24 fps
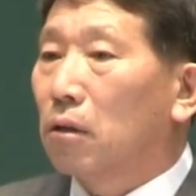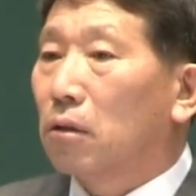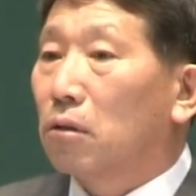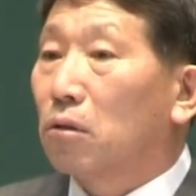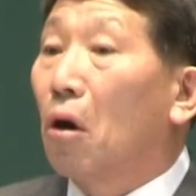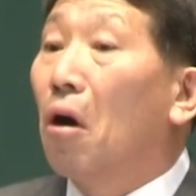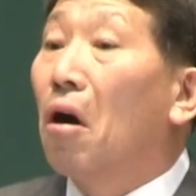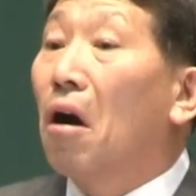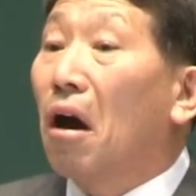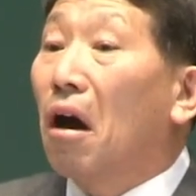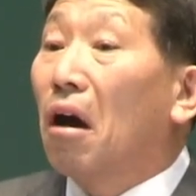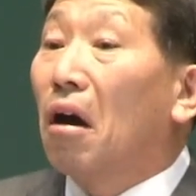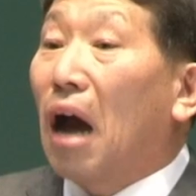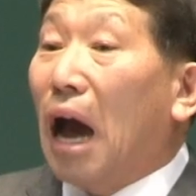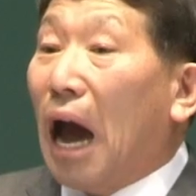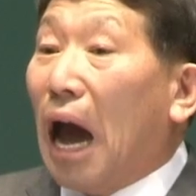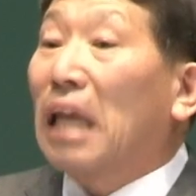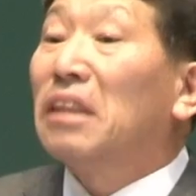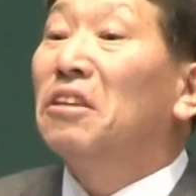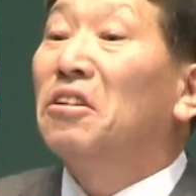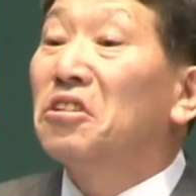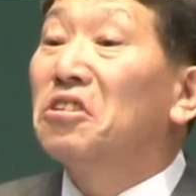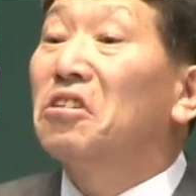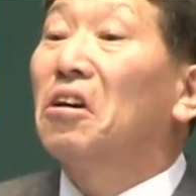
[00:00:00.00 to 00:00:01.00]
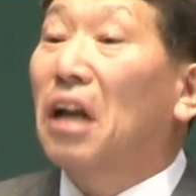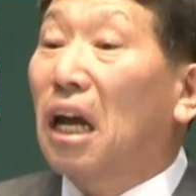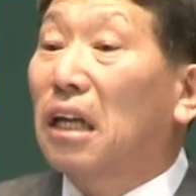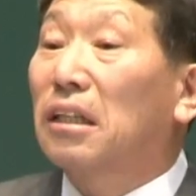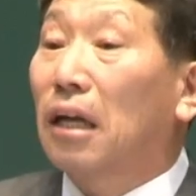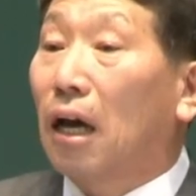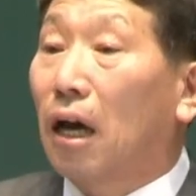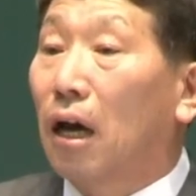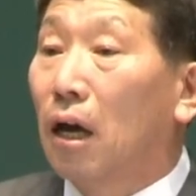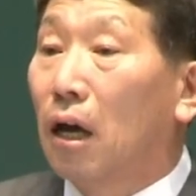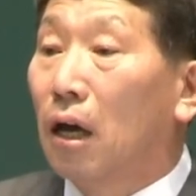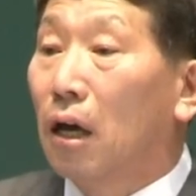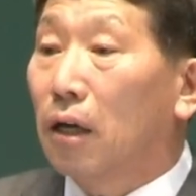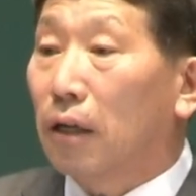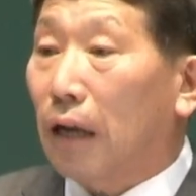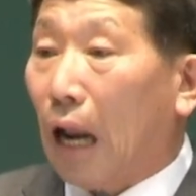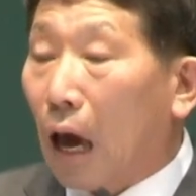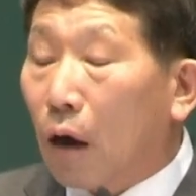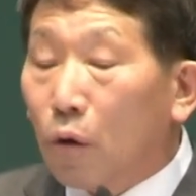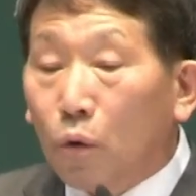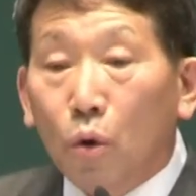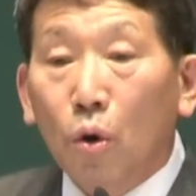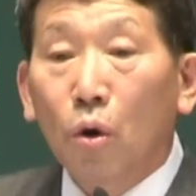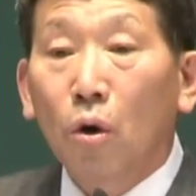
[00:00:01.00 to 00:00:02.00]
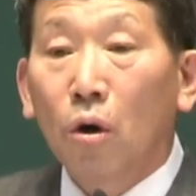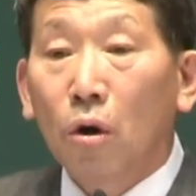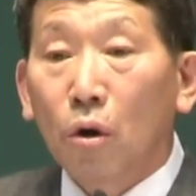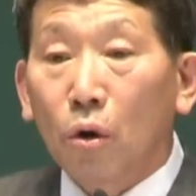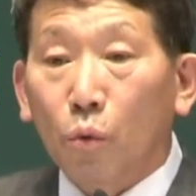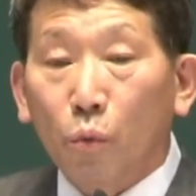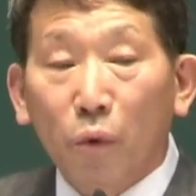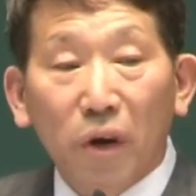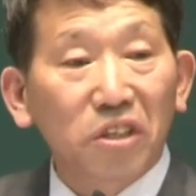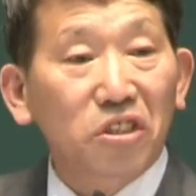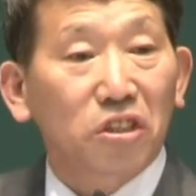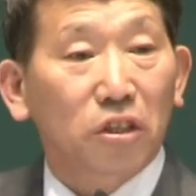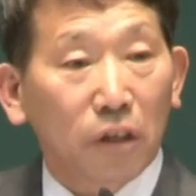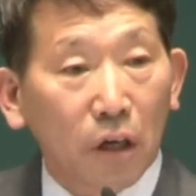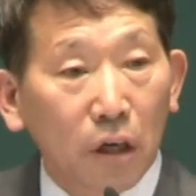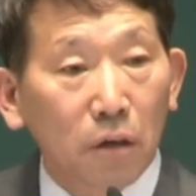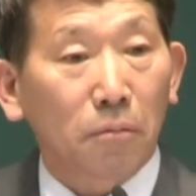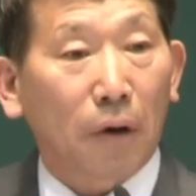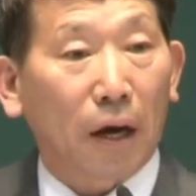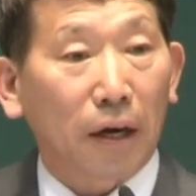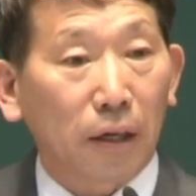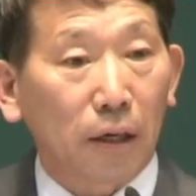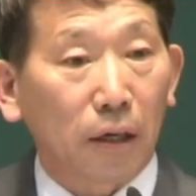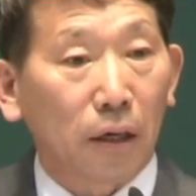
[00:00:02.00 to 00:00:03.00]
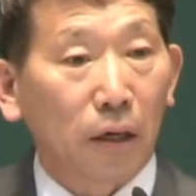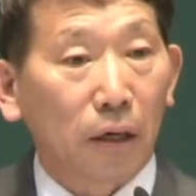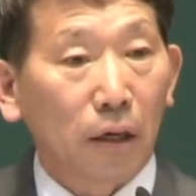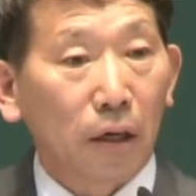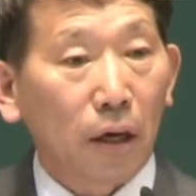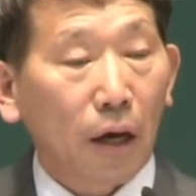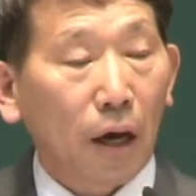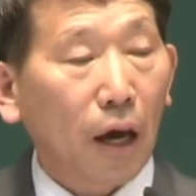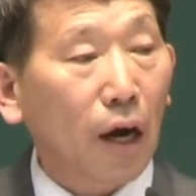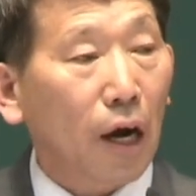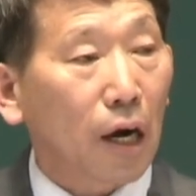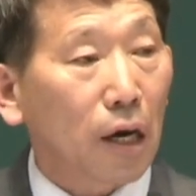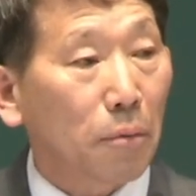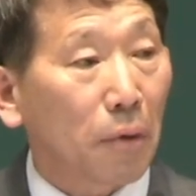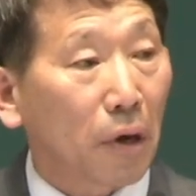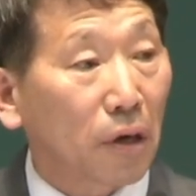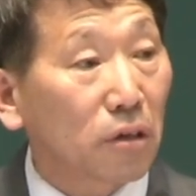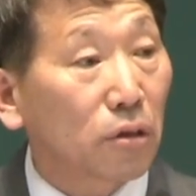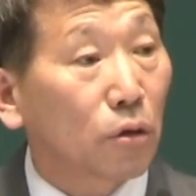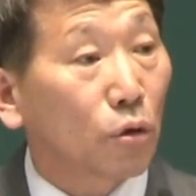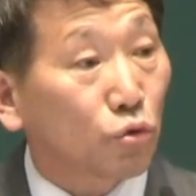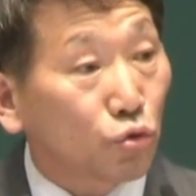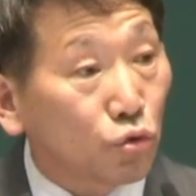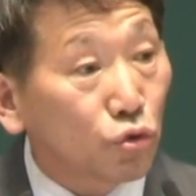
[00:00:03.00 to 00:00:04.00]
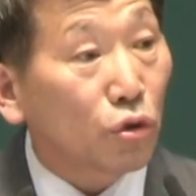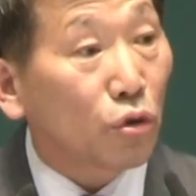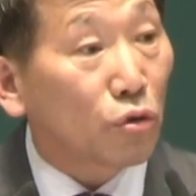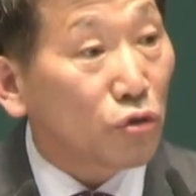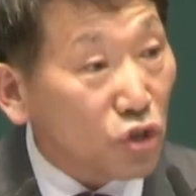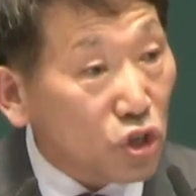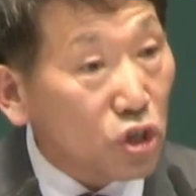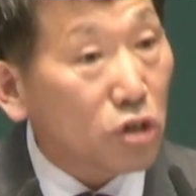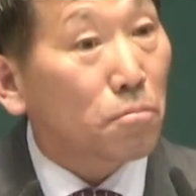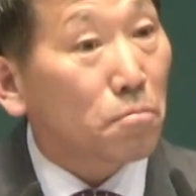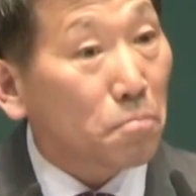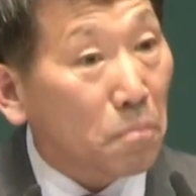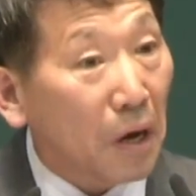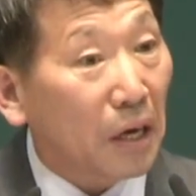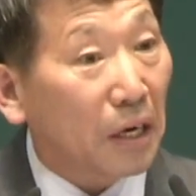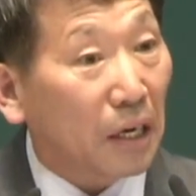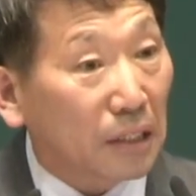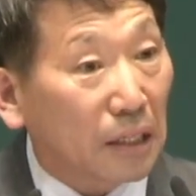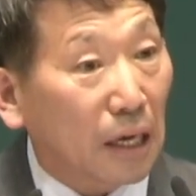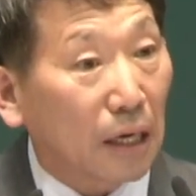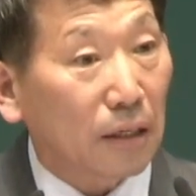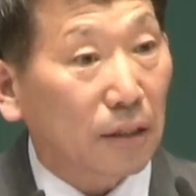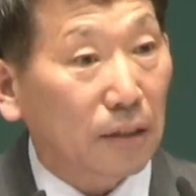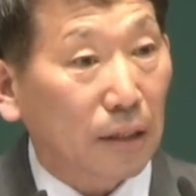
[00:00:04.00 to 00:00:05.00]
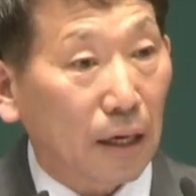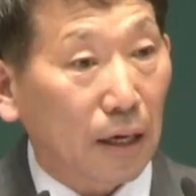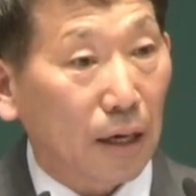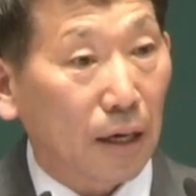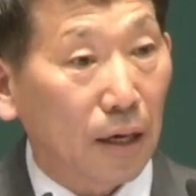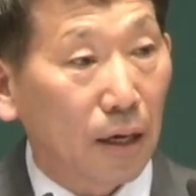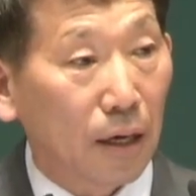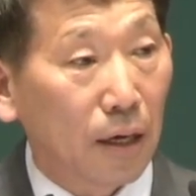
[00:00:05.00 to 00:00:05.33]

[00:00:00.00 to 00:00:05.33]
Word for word: 더 안전하다라고 외치는 말이 하나님의 크고 두려운 심판의 날이다.